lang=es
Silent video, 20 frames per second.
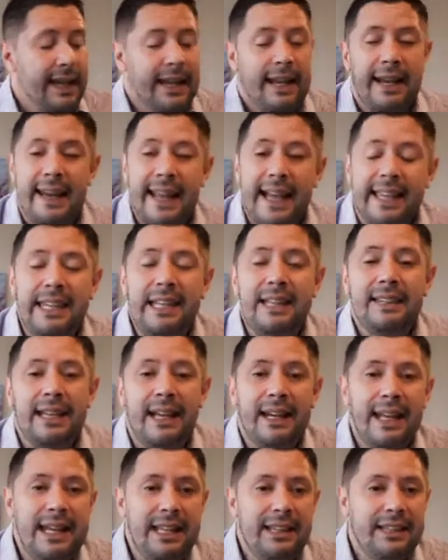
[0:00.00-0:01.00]
La quinta
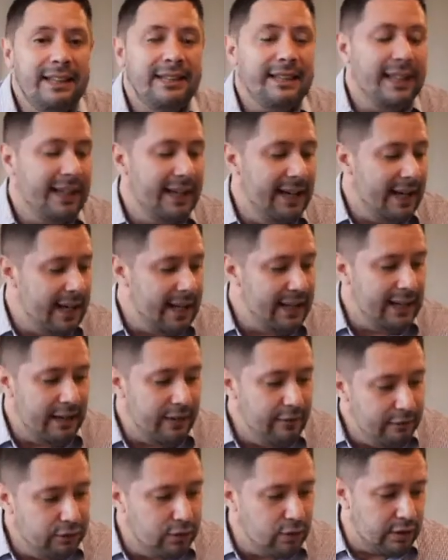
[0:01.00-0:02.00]
ley dice, la ley del
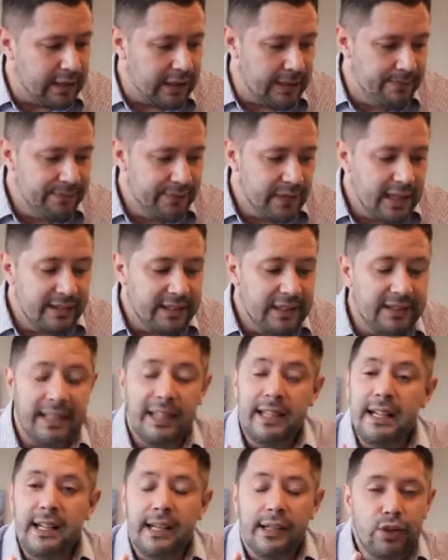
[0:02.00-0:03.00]
enfoque, dice,